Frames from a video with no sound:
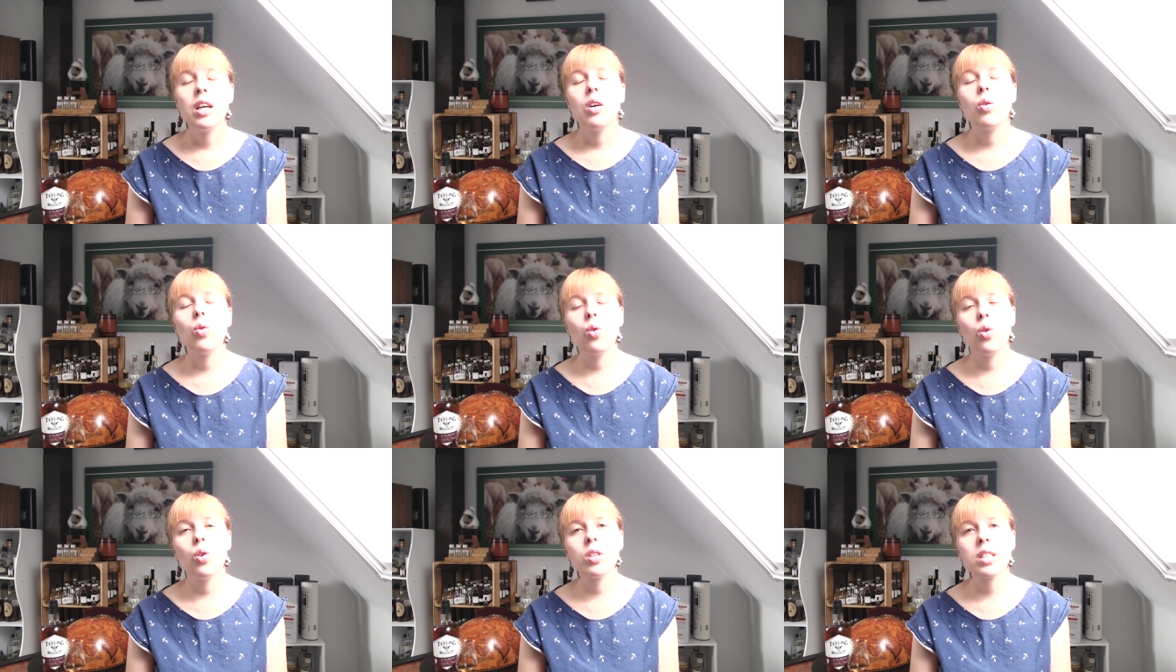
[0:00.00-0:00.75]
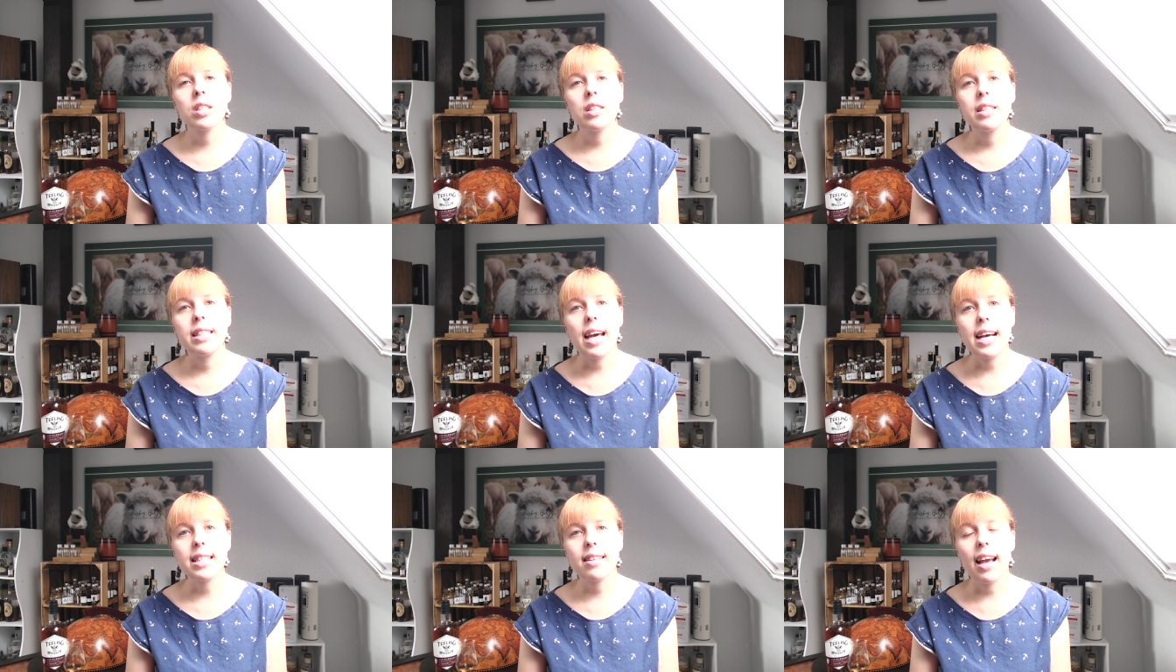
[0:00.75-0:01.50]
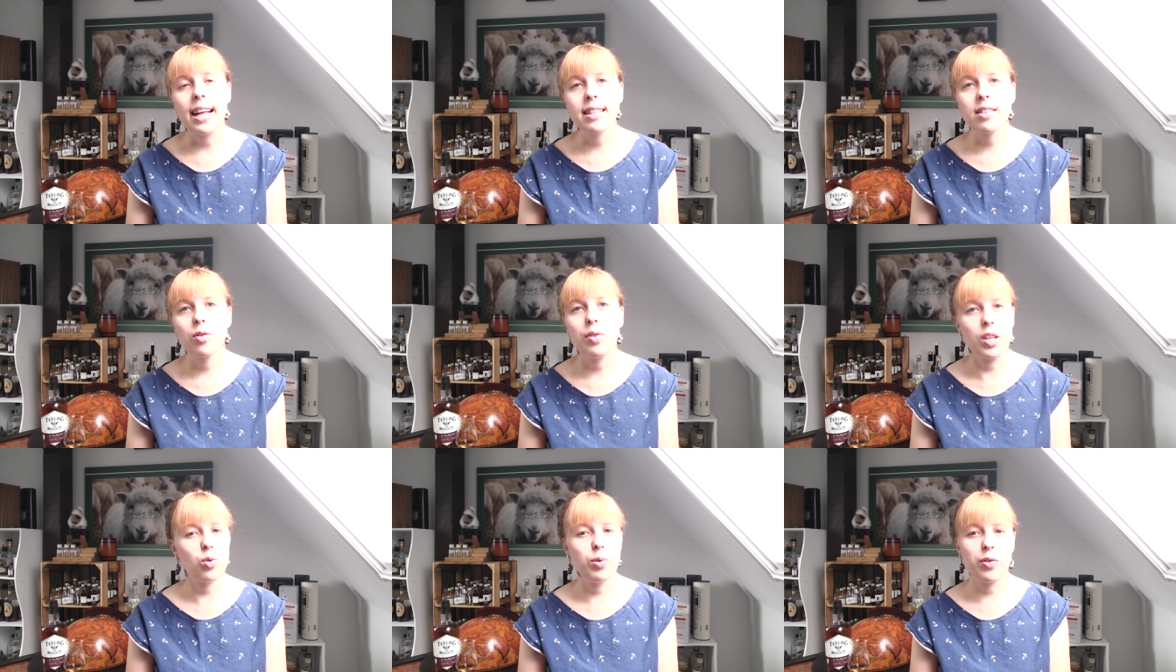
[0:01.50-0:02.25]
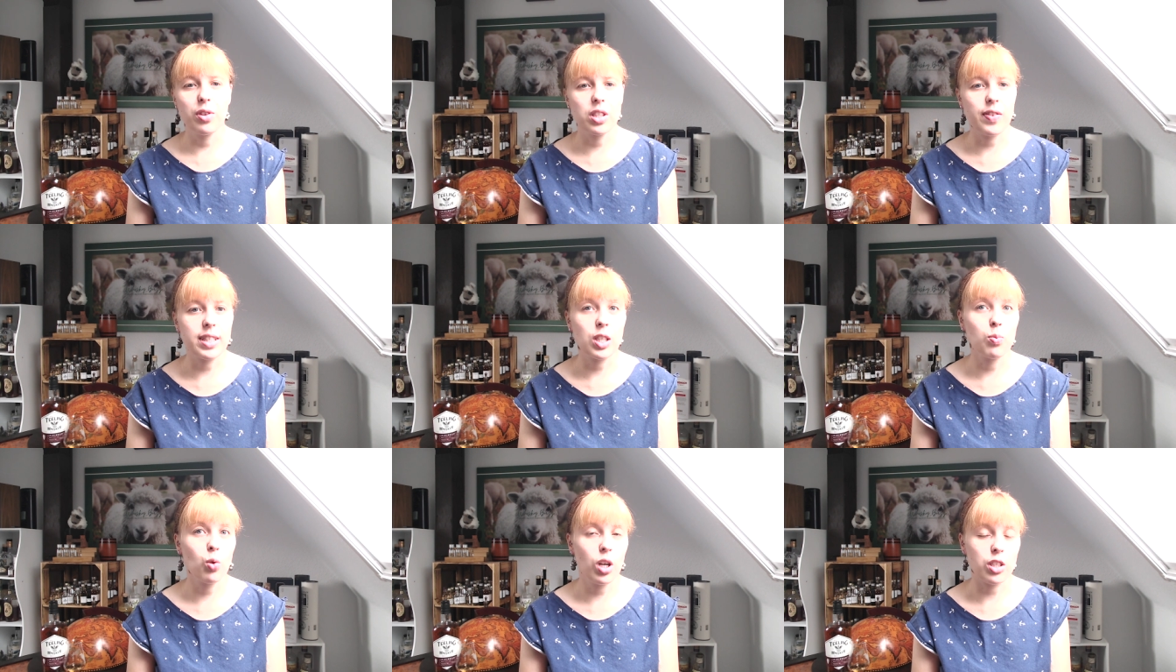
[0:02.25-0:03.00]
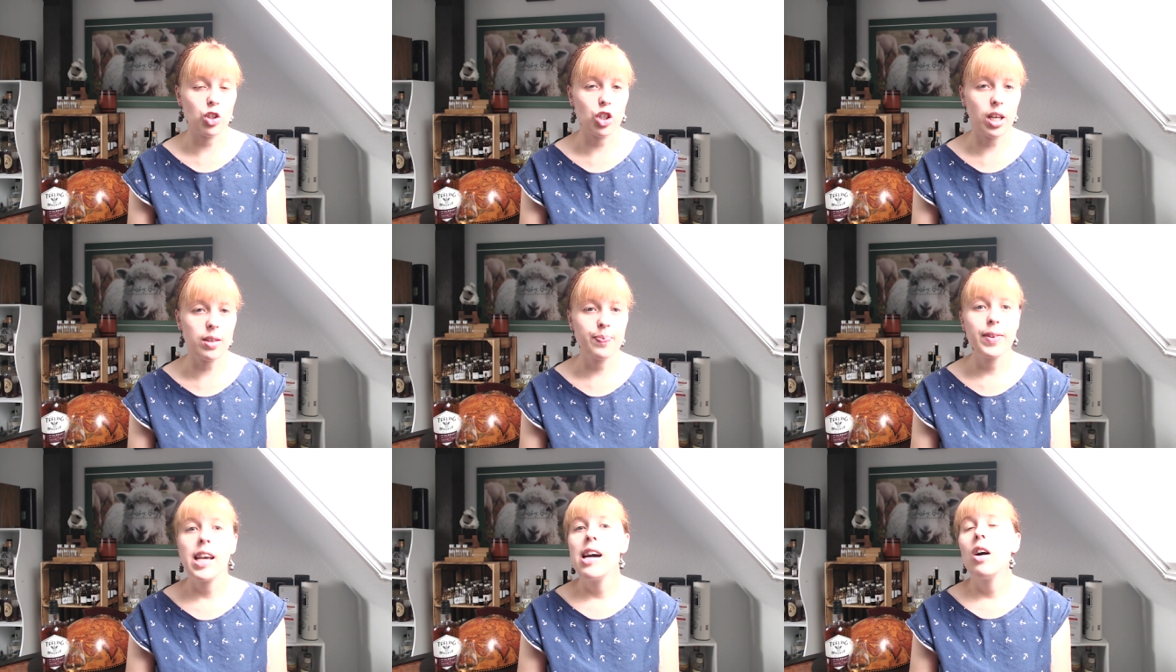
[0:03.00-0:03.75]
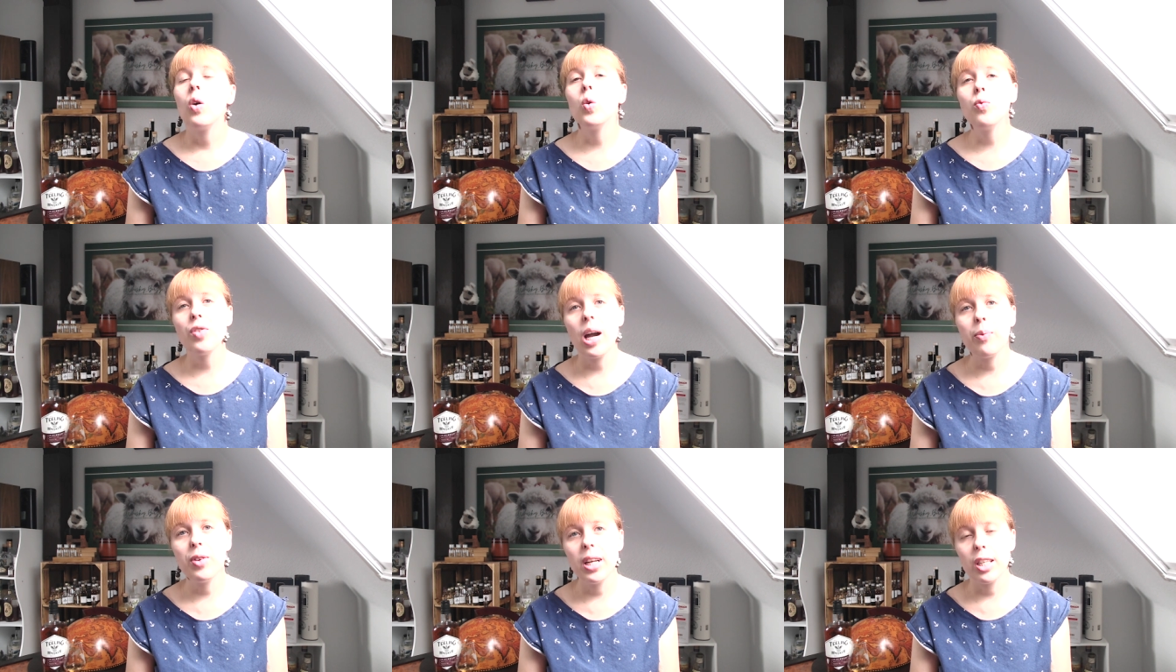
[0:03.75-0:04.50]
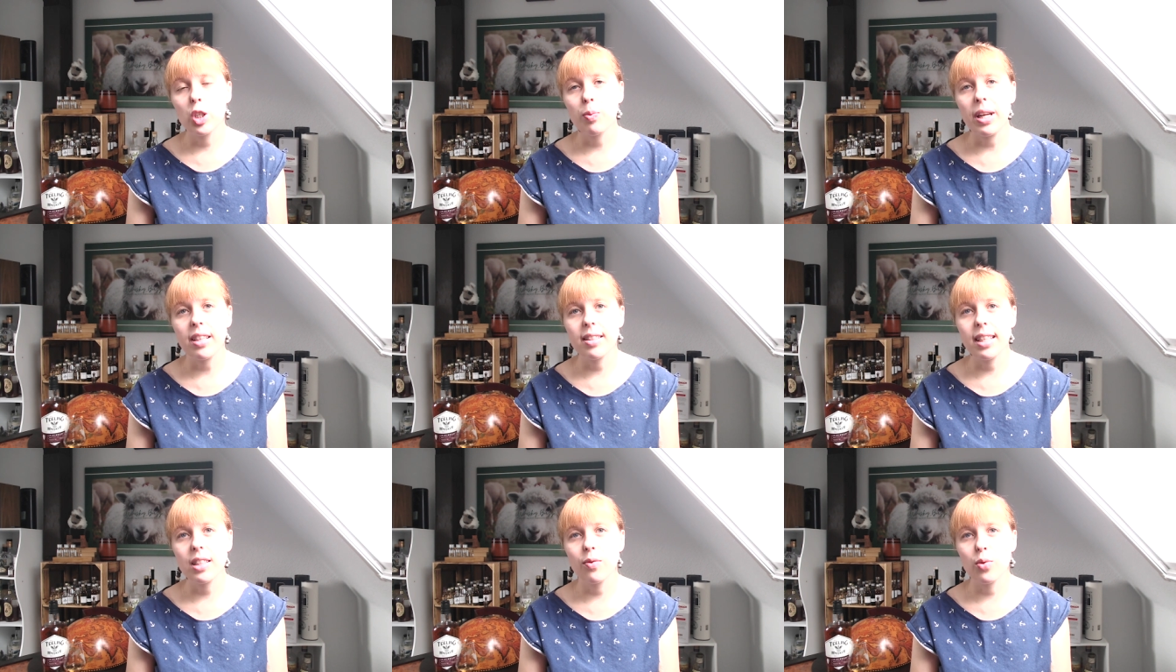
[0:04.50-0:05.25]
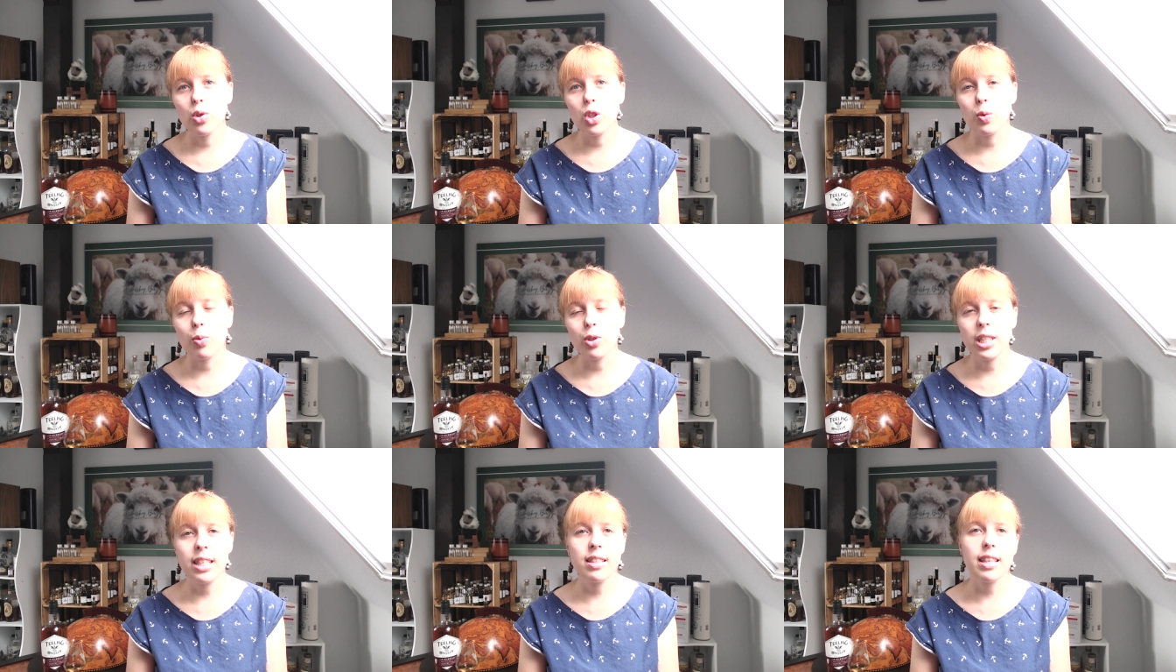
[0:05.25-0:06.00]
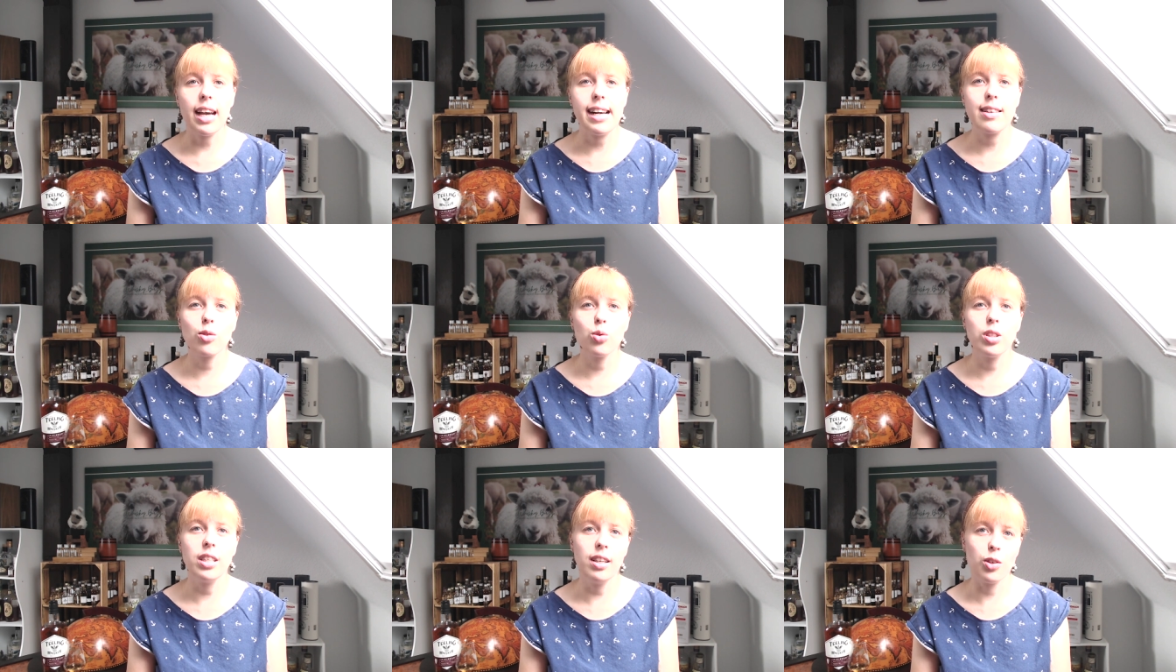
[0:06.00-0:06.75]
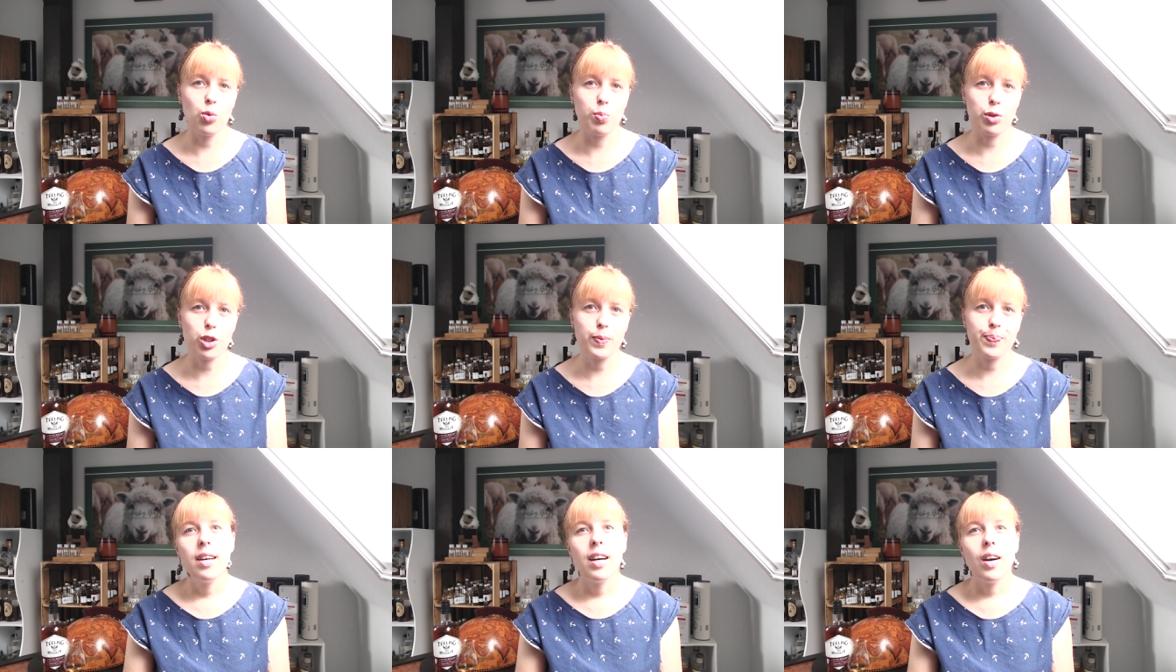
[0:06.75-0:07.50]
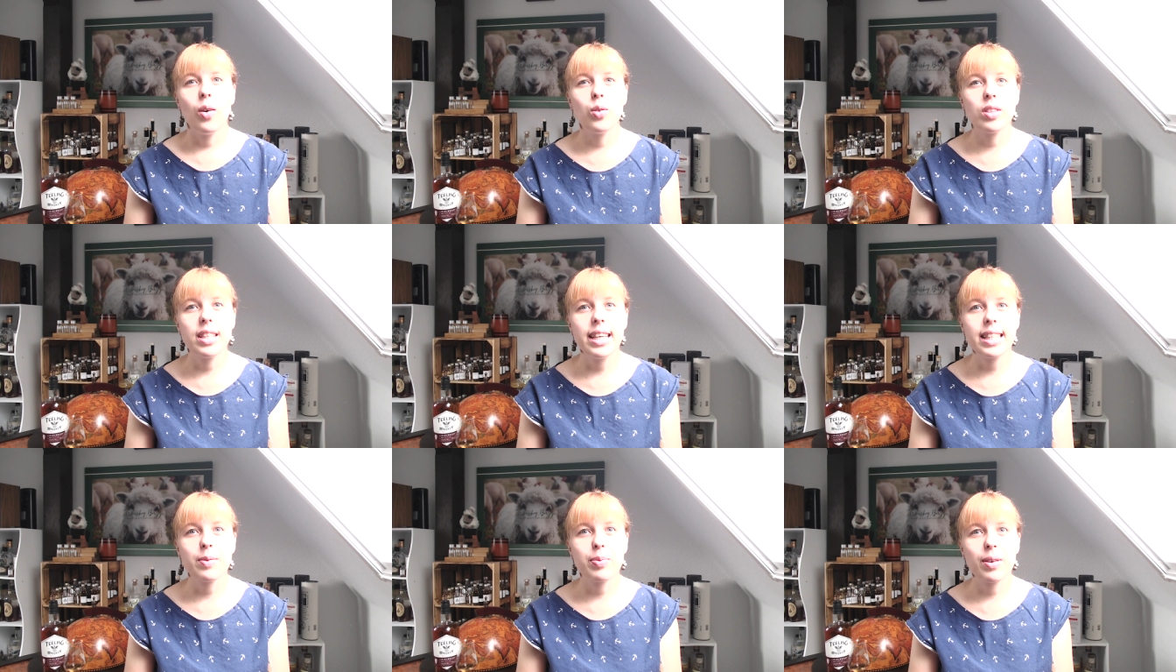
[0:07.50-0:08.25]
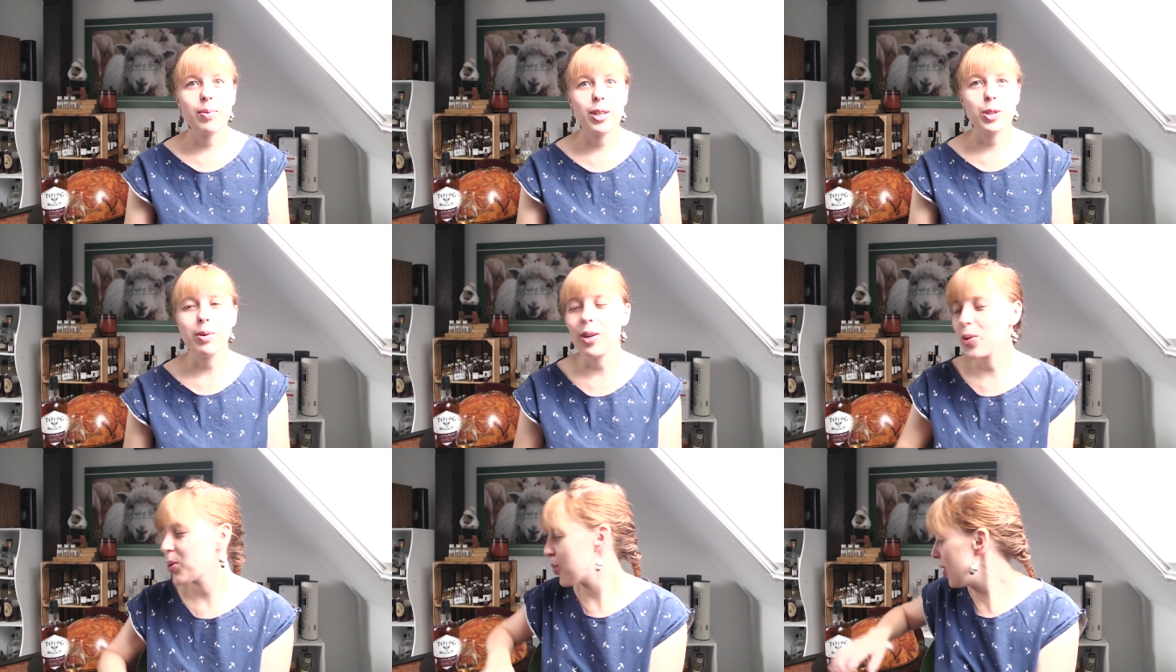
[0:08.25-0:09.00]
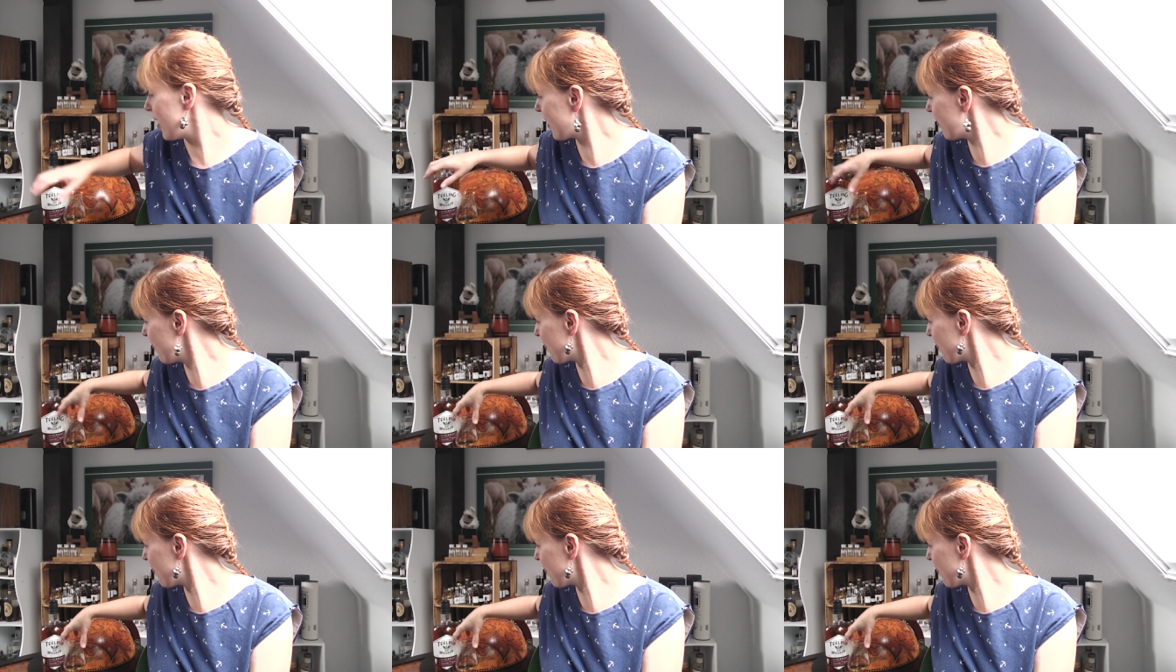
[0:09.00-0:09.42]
Und das Ganze fand über 24 Monate statt. Und wir haben wieder entspannte 46 also Teeling-typisch. Und jetzt bin ich mal gespannt loszulegen.